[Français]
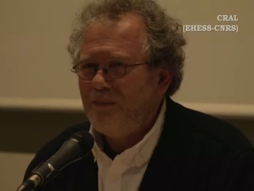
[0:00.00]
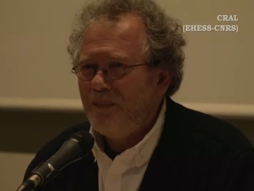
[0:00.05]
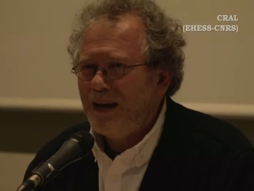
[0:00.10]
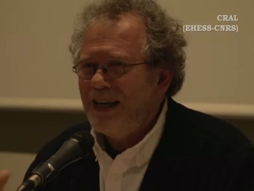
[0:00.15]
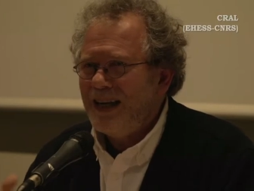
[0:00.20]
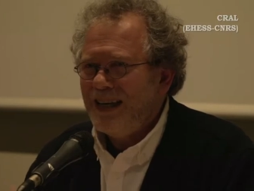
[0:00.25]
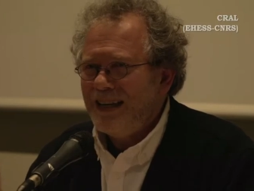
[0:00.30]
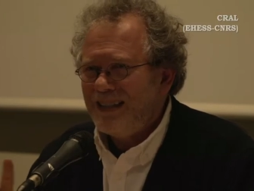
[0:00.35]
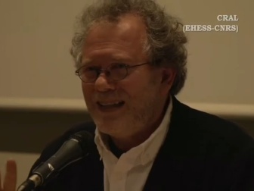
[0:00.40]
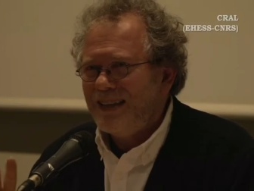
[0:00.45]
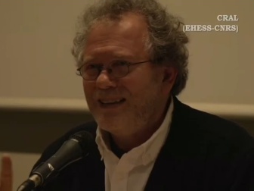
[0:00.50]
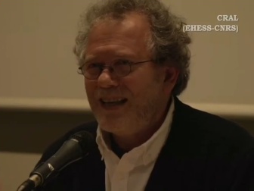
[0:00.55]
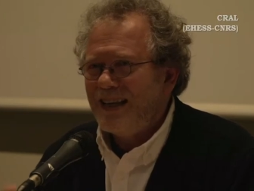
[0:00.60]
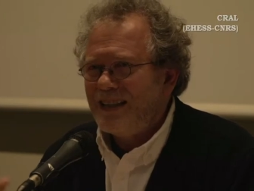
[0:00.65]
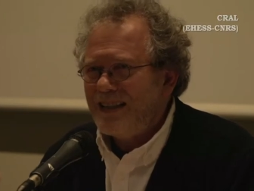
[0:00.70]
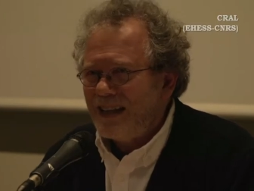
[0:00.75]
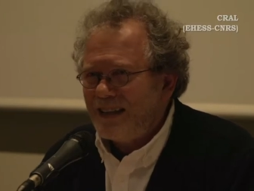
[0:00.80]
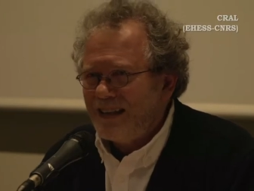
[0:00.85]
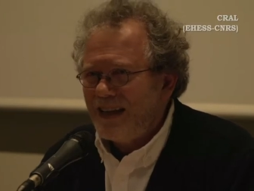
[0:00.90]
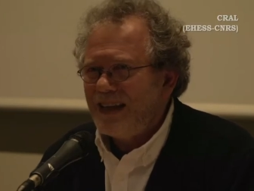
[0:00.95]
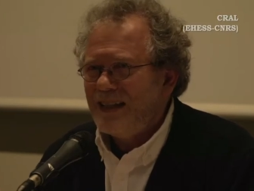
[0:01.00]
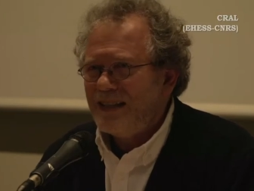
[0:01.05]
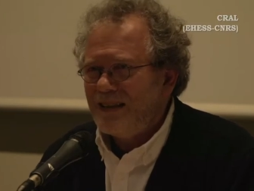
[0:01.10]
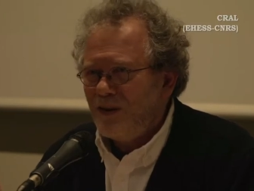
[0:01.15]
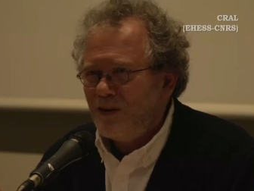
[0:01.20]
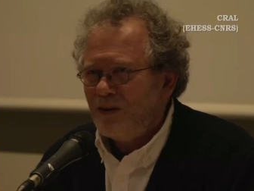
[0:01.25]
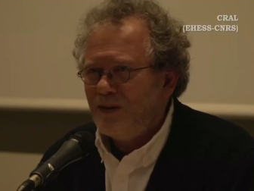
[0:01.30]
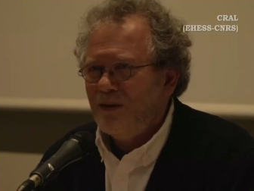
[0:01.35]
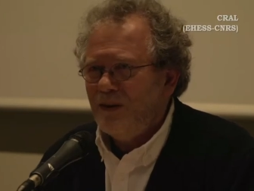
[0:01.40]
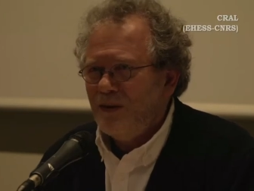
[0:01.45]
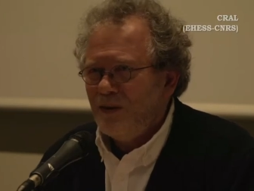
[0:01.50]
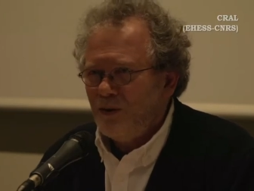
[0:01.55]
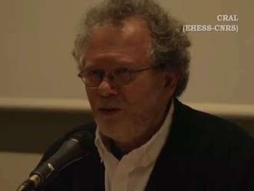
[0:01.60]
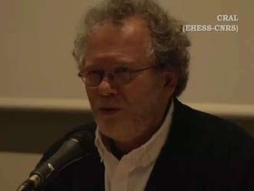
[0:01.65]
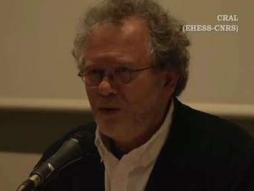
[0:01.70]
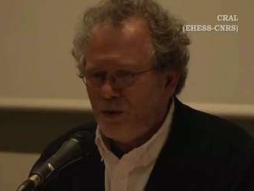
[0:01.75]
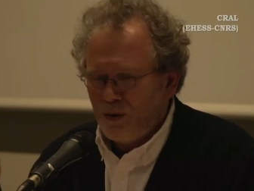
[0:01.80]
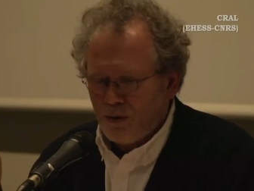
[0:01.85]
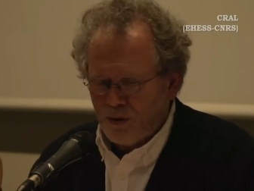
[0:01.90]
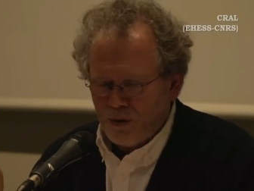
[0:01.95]
Mais c'est très intéressant
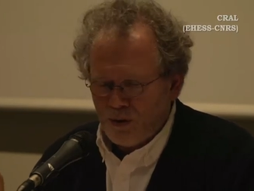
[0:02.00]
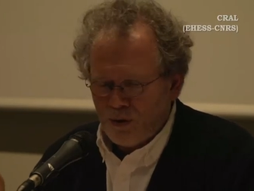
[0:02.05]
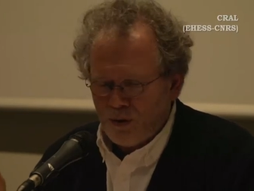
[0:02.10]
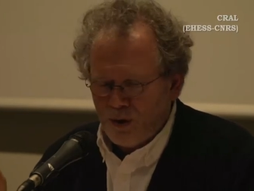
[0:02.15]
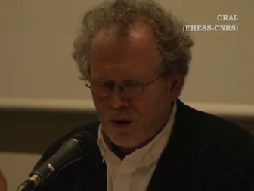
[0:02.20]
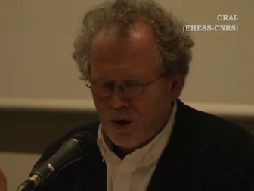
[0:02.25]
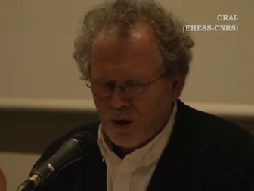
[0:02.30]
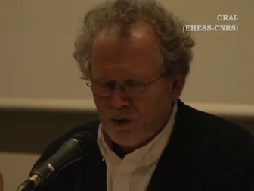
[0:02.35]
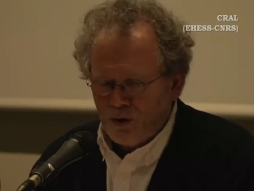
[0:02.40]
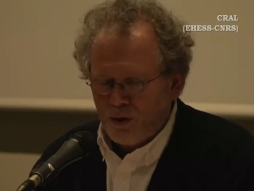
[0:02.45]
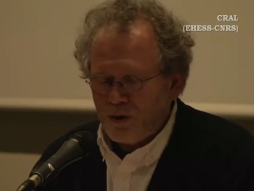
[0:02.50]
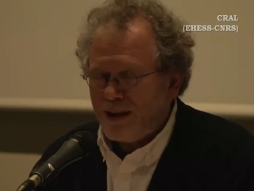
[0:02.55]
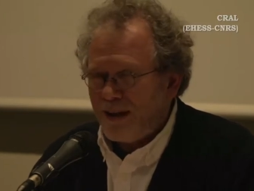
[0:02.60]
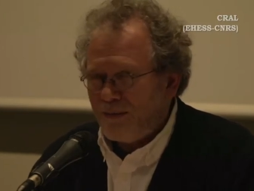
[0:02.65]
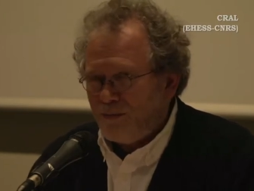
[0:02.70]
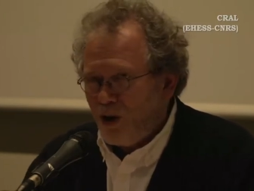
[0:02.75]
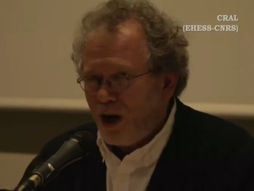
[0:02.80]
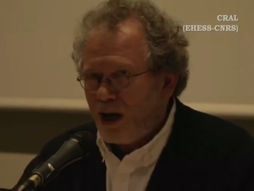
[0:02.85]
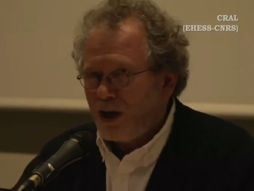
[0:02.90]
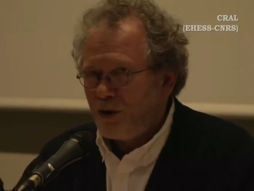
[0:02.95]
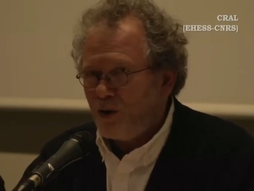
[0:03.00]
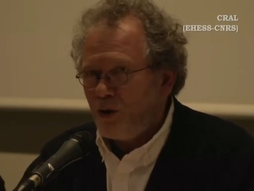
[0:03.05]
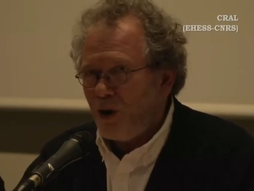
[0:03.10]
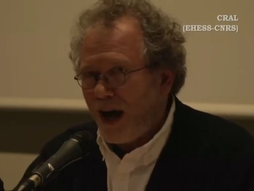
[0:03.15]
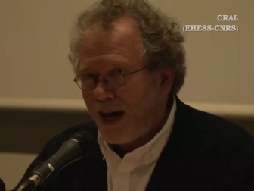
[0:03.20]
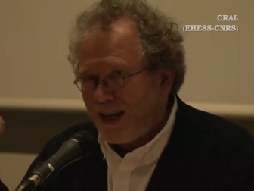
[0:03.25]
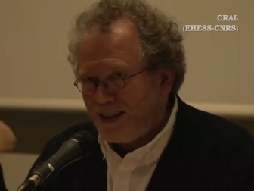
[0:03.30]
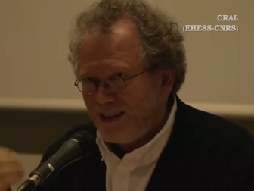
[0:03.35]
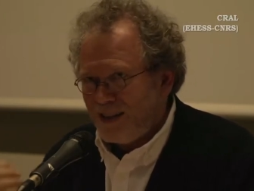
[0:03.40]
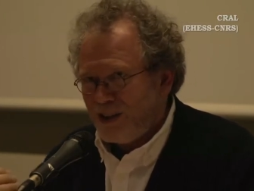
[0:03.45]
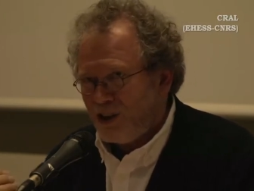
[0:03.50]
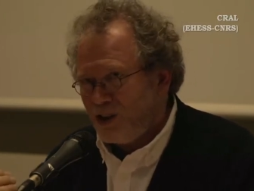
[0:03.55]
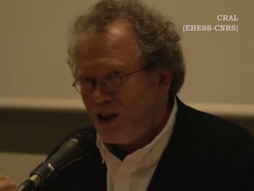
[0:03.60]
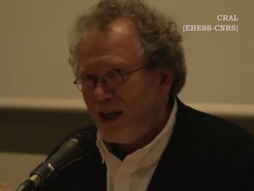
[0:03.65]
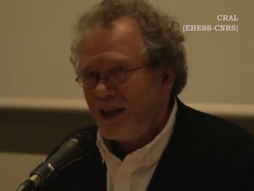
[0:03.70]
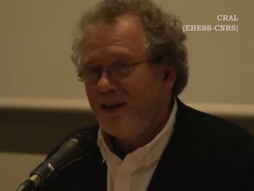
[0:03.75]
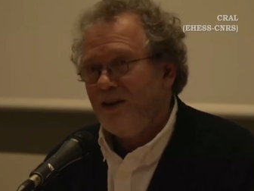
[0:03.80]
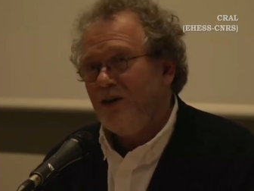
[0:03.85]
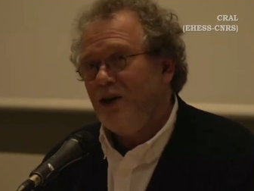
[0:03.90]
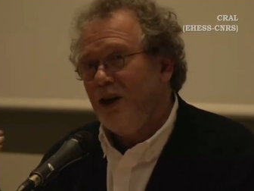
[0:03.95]
de, savoir que
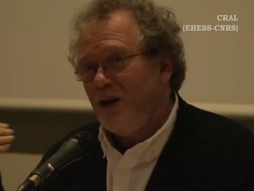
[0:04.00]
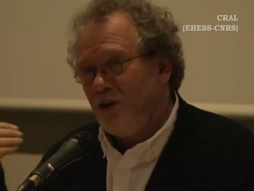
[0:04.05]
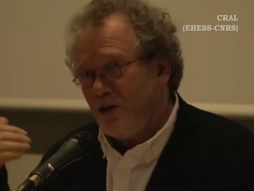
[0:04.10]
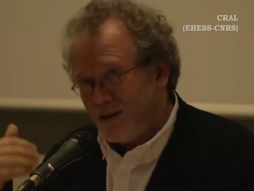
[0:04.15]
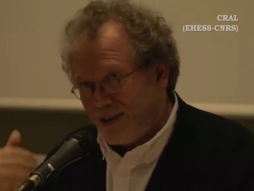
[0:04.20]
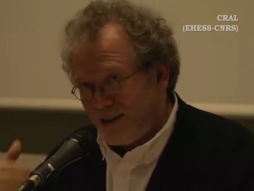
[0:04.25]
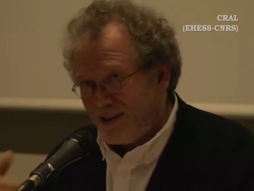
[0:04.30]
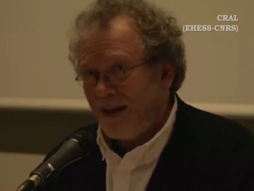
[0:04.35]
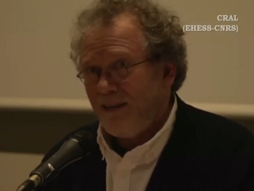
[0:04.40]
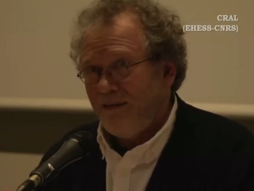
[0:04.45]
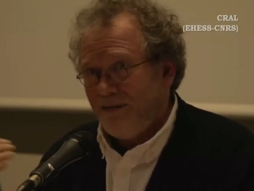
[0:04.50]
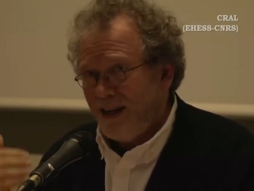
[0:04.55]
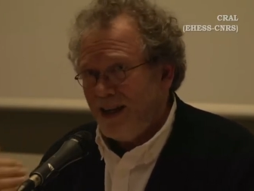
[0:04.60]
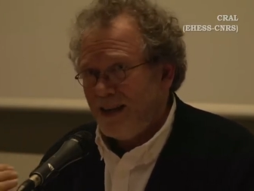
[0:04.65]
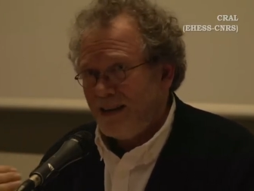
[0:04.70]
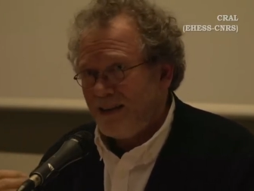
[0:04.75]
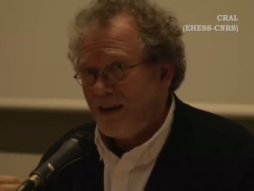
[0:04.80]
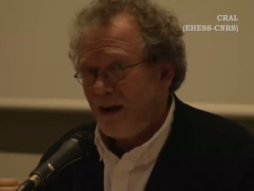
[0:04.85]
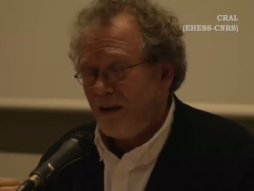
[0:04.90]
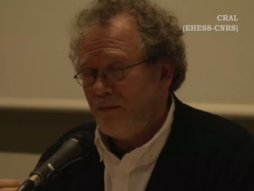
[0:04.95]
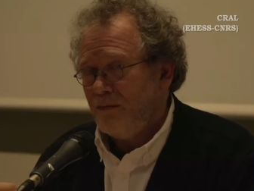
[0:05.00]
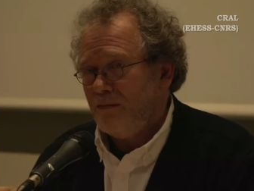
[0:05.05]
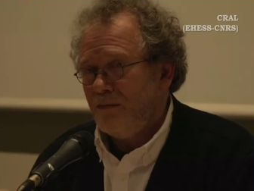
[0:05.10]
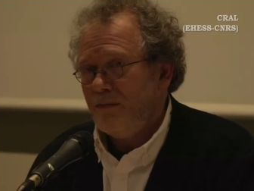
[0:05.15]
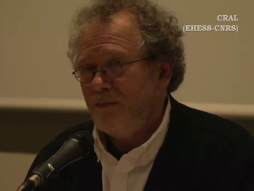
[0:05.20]
Eisenstein savait ça.